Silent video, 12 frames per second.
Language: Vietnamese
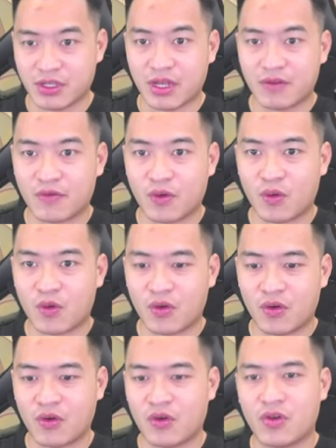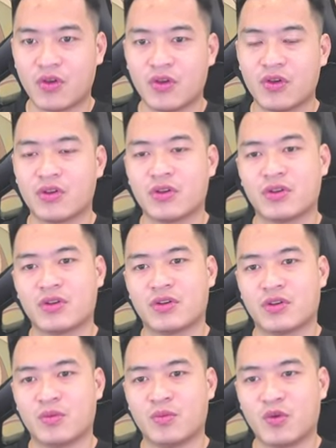thần phù.
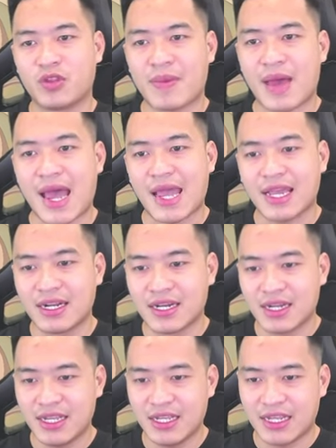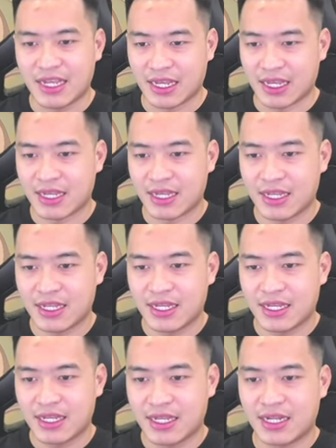Vô thêm hai cái nữa đi nhỉ.
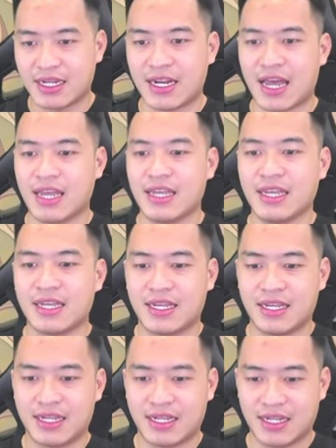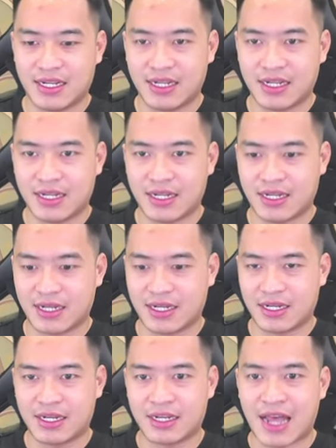Đấy.
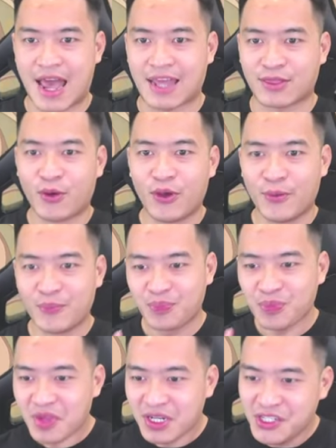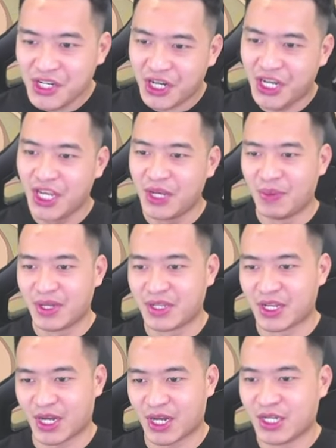À, à thôi, trước khi
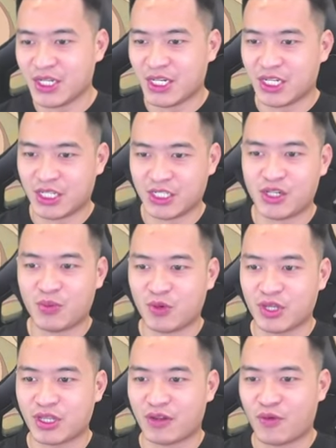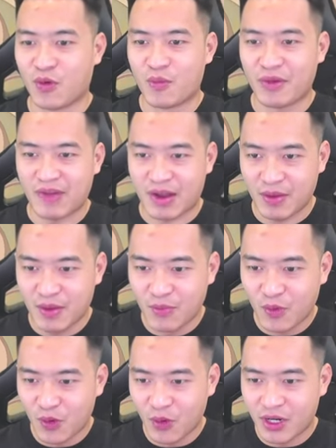mình uh, chiêu mộ thỉnh thần phù, mình vào đây mình
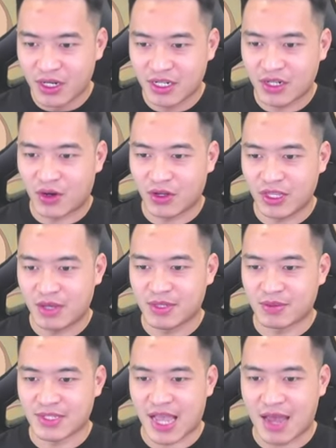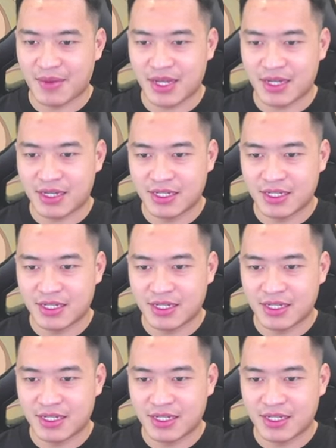mua luôn. Có tiệm giảm giá mà.